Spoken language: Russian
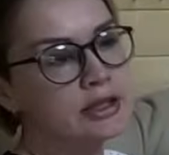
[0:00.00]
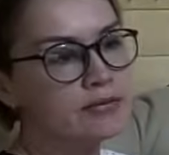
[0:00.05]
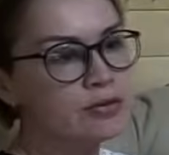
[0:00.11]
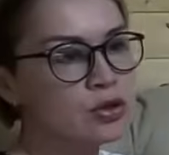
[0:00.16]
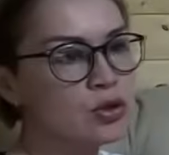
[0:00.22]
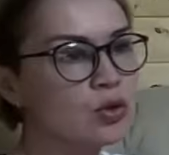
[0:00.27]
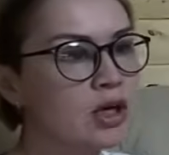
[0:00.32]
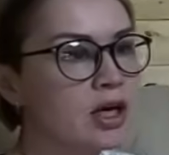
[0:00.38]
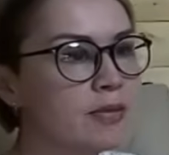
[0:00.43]
ты
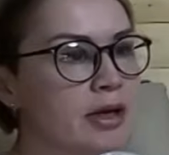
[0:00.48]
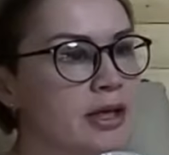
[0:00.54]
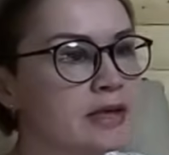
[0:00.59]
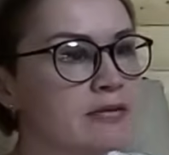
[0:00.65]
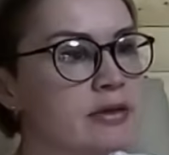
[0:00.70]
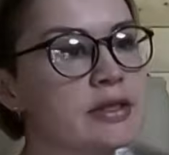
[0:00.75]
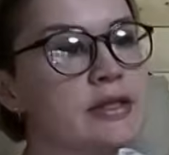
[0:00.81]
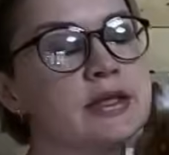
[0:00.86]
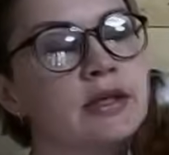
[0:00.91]
все
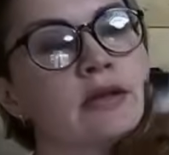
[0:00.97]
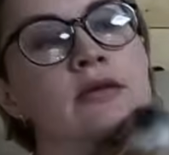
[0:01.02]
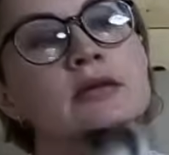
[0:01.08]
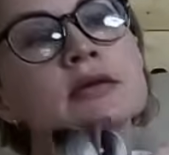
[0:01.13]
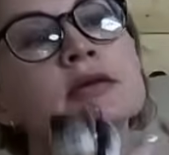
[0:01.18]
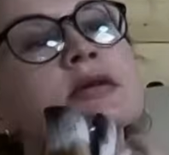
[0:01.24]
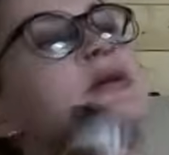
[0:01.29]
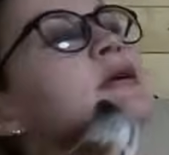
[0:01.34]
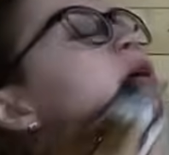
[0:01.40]
угоманивайся.
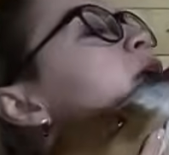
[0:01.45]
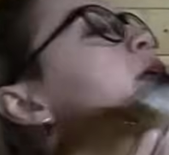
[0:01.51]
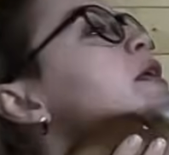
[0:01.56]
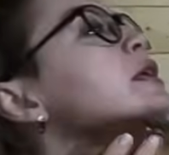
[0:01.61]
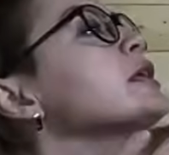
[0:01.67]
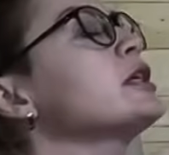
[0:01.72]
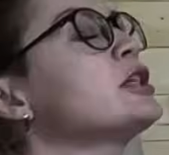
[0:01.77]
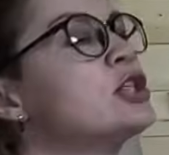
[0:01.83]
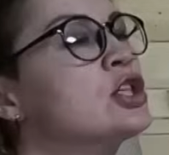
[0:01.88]

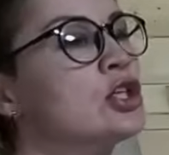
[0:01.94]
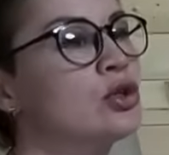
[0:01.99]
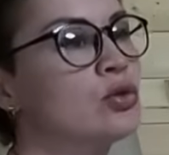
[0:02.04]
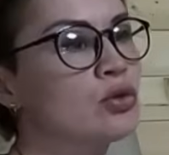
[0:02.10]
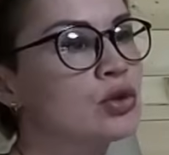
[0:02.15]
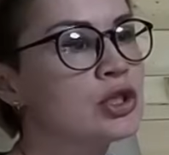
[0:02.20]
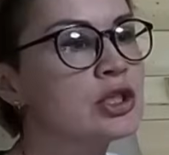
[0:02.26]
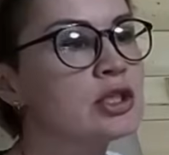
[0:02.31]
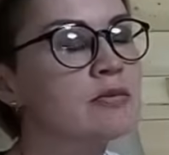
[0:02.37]
Кеша
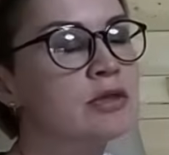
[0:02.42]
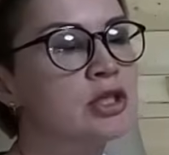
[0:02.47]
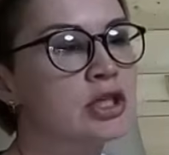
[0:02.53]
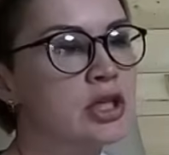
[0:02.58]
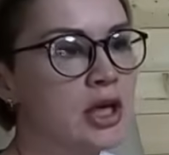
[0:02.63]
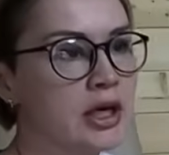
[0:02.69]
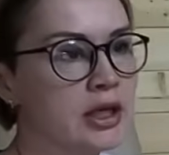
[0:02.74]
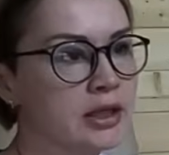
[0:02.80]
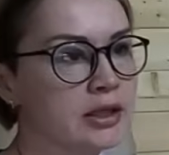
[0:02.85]
тоже не
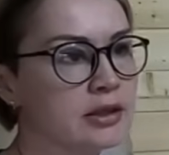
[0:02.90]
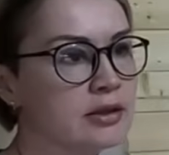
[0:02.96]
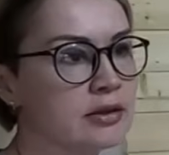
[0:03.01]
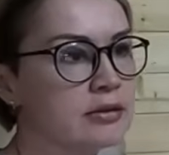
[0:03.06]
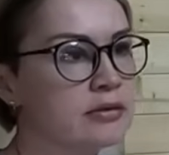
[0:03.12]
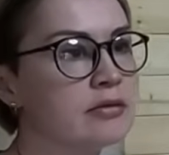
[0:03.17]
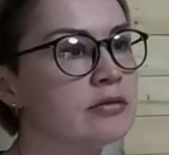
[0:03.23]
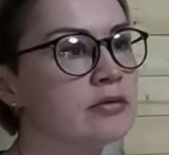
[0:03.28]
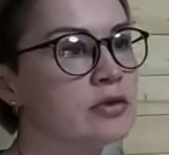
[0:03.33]
мешает.
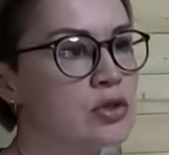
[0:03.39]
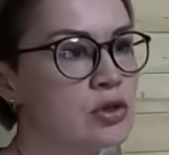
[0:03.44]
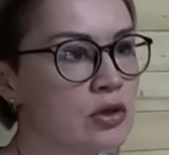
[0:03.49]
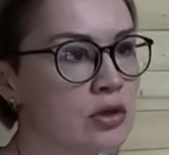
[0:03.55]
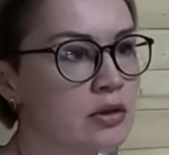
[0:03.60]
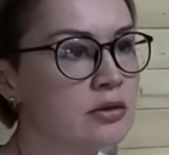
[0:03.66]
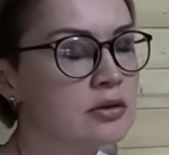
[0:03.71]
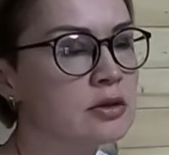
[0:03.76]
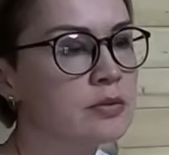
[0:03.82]

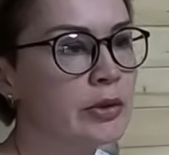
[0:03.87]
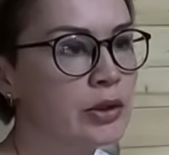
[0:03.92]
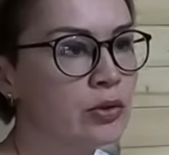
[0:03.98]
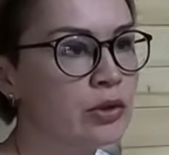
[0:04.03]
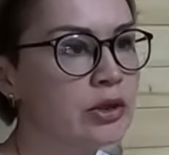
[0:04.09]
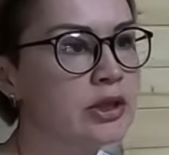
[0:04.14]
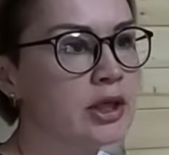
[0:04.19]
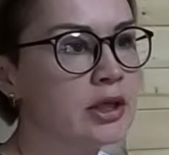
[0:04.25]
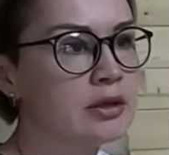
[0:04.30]
Все,
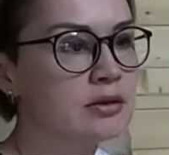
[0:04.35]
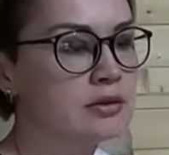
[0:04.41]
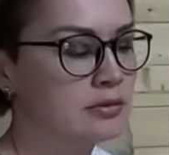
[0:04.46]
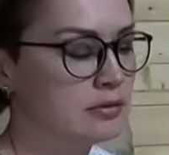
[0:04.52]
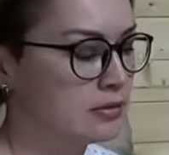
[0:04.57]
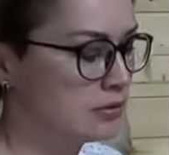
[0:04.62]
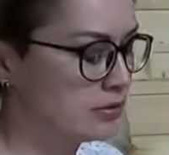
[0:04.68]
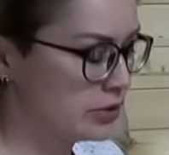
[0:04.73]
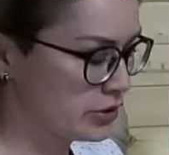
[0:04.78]
спокойно?
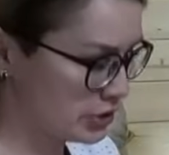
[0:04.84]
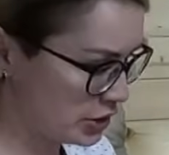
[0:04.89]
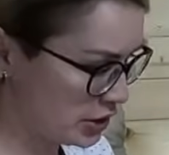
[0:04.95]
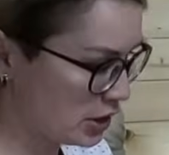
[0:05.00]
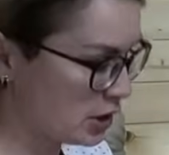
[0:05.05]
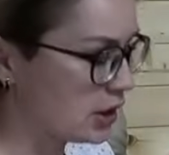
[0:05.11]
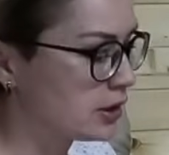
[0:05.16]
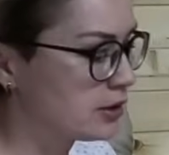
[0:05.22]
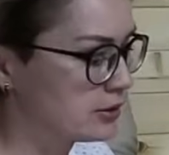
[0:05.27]

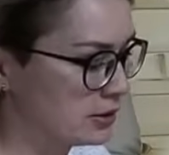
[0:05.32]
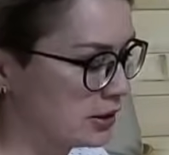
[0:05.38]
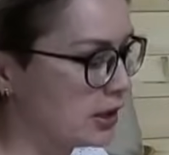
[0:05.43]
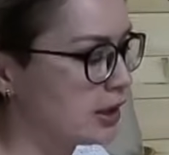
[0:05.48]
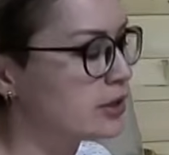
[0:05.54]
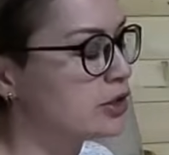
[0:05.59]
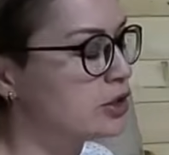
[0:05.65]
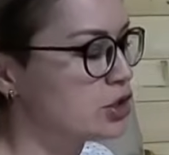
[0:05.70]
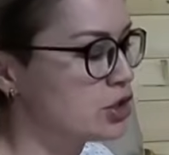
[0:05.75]
Тихо,
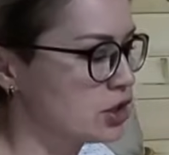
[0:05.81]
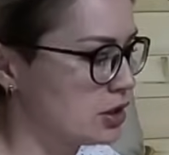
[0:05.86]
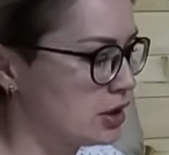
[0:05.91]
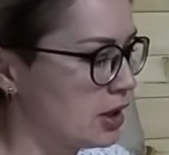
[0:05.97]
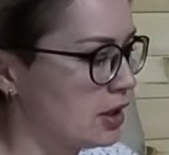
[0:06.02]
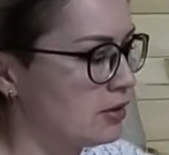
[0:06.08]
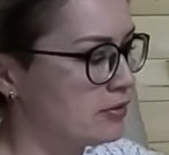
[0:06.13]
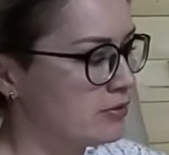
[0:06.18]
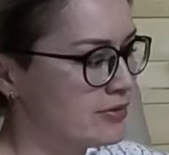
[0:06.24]
да,
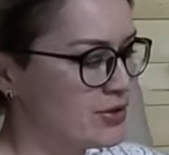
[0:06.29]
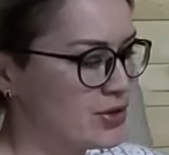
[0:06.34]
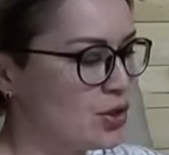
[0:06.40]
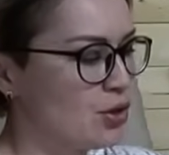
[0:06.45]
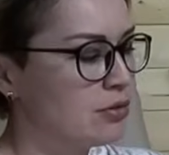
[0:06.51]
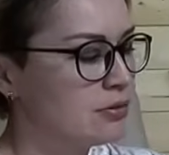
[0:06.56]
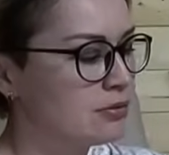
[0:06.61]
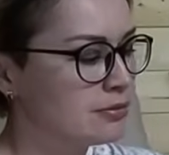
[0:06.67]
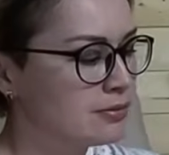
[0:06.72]
тишина. Все.